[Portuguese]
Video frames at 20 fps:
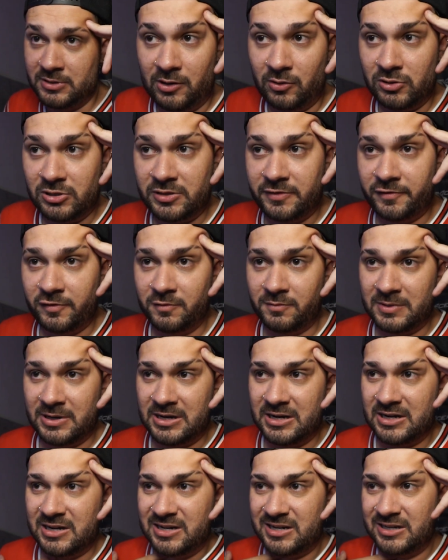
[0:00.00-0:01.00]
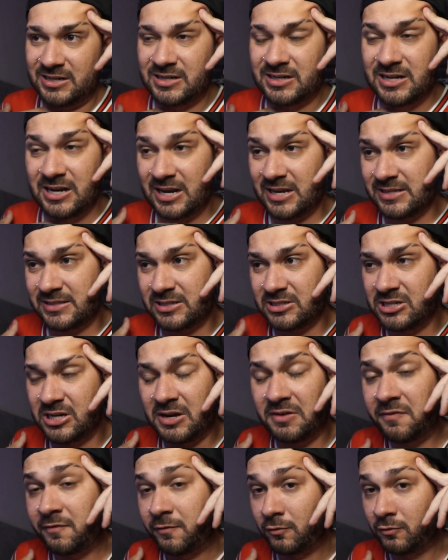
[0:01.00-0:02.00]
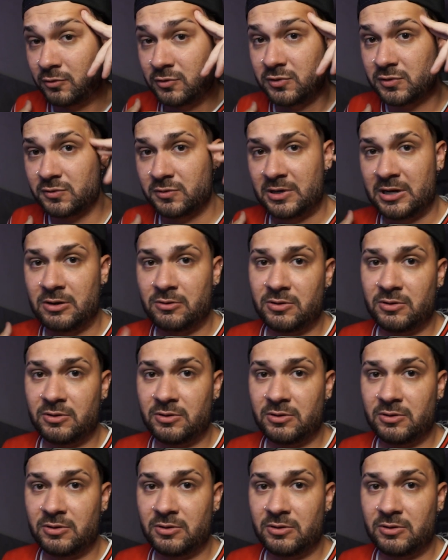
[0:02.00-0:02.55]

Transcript: Eu tive uma crise de refluxo, né?